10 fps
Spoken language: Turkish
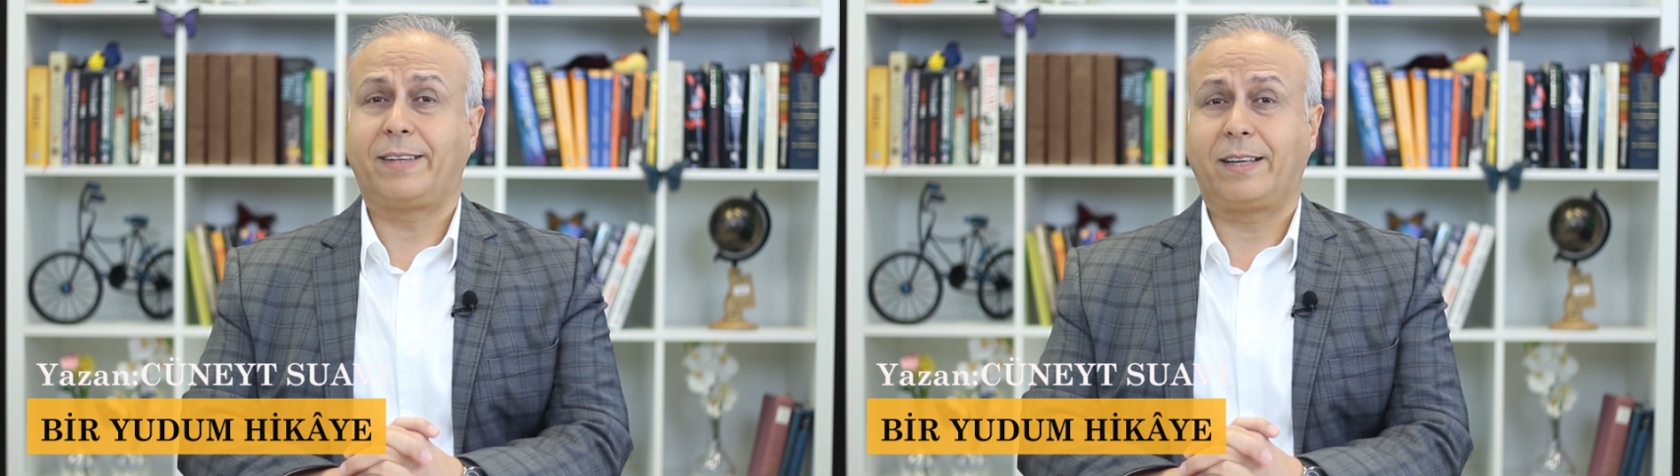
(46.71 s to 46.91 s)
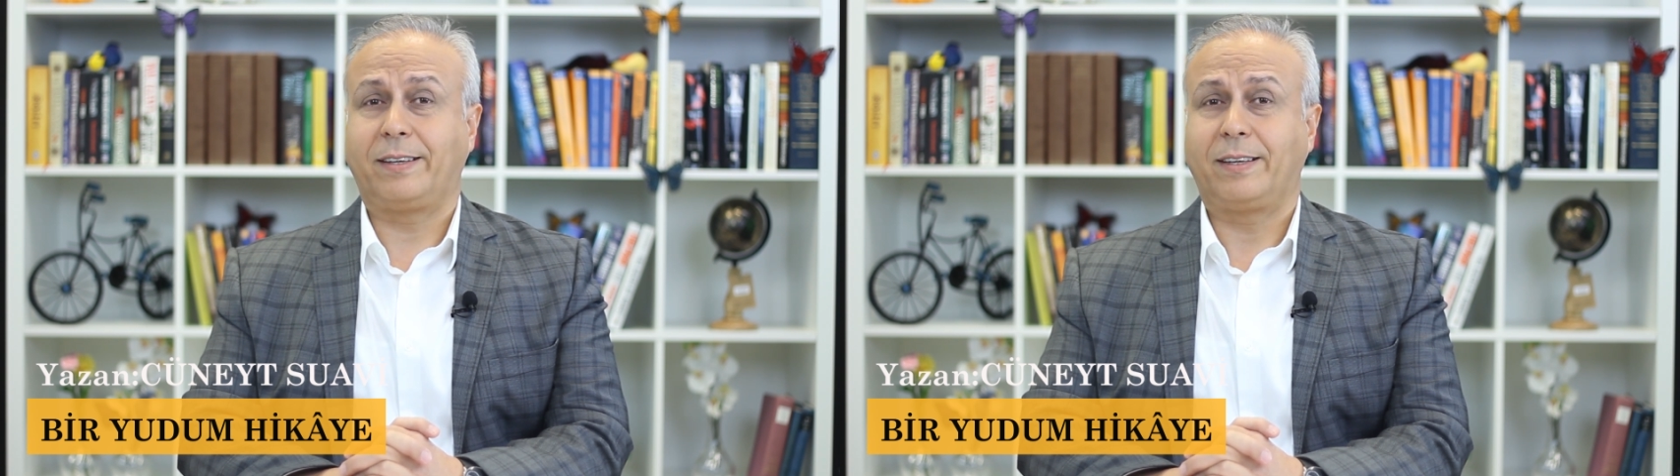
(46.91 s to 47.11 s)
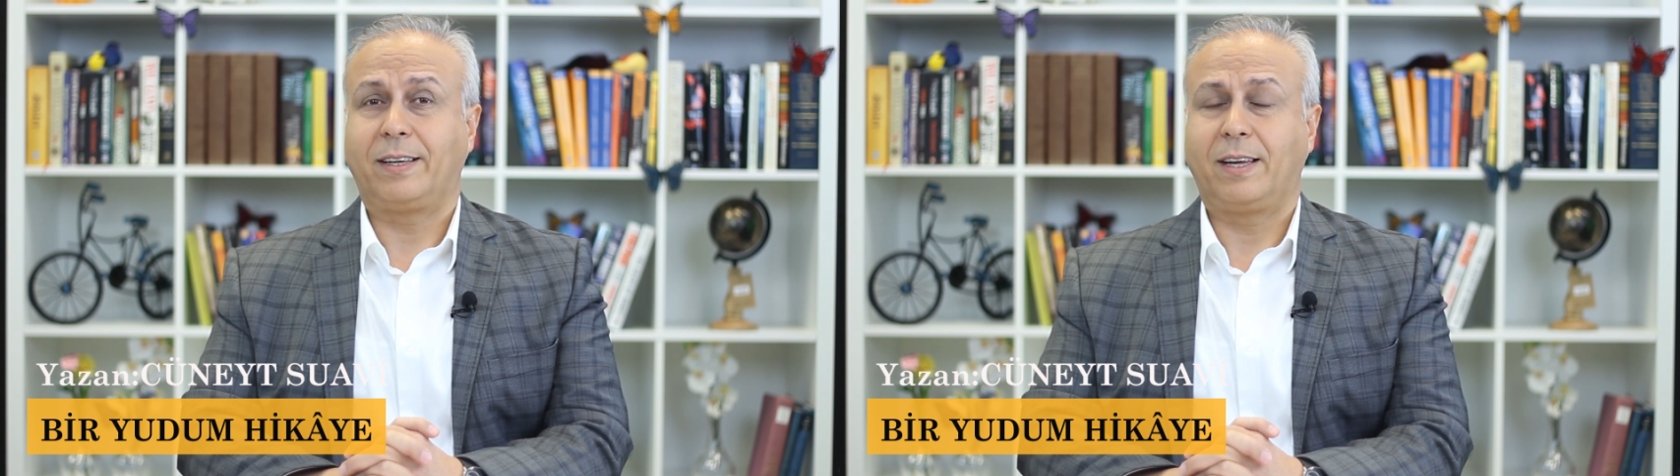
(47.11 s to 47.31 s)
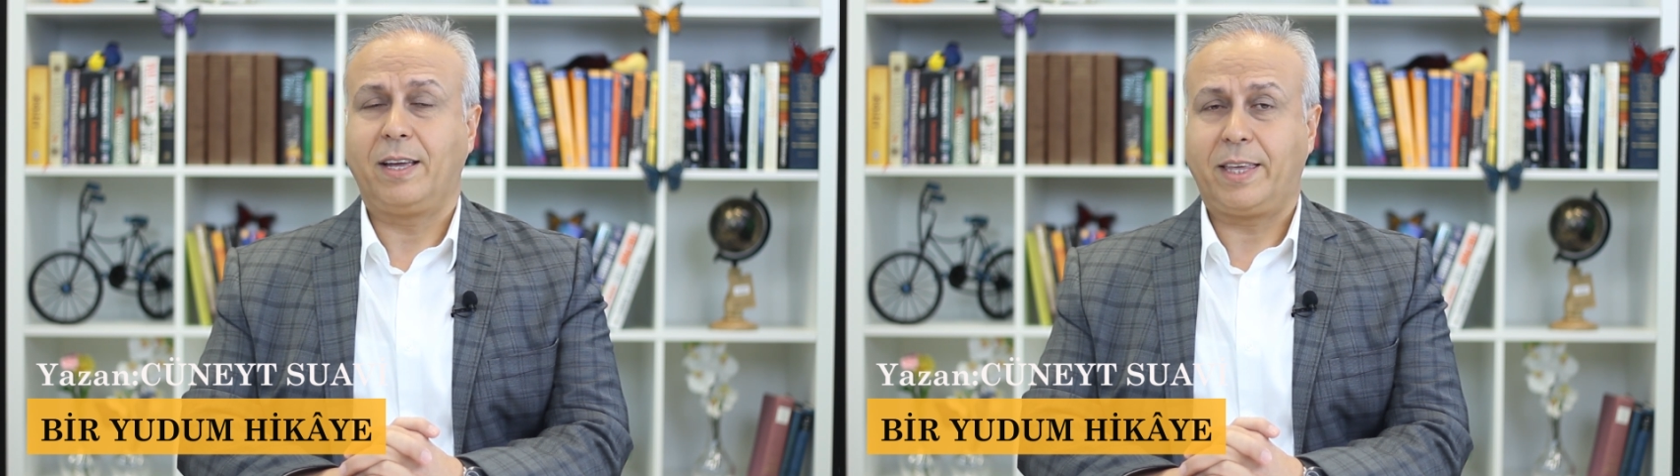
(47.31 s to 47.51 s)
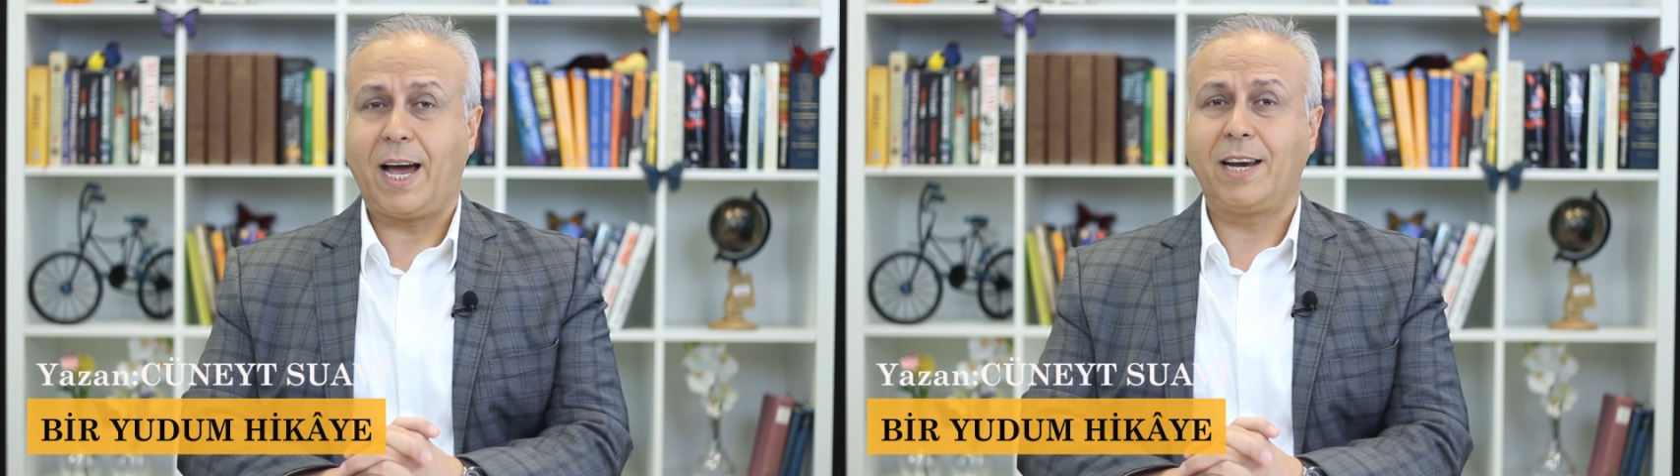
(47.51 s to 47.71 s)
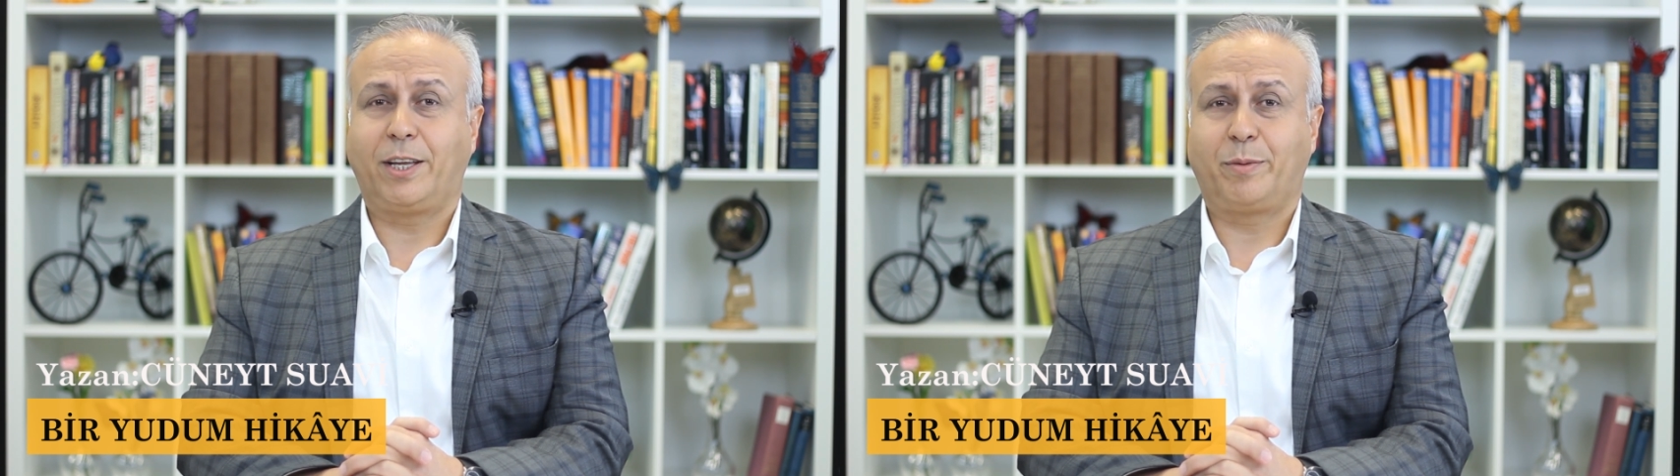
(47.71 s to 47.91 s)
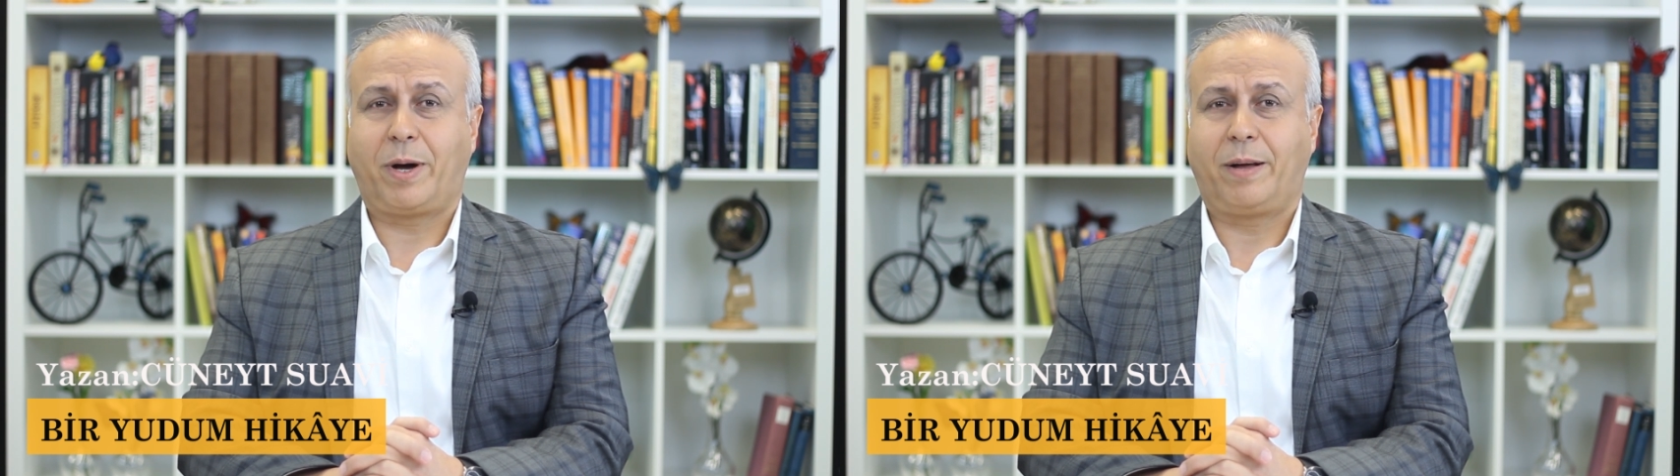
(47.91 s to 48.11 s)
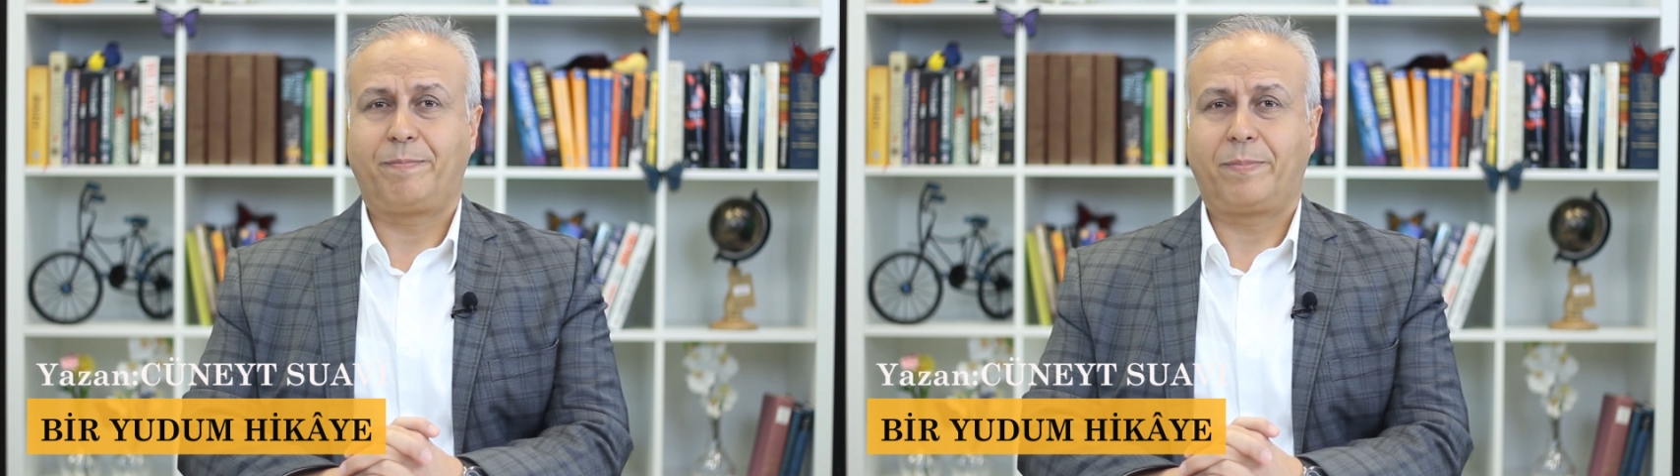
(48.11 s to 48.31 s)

dedi. Gel yanıma.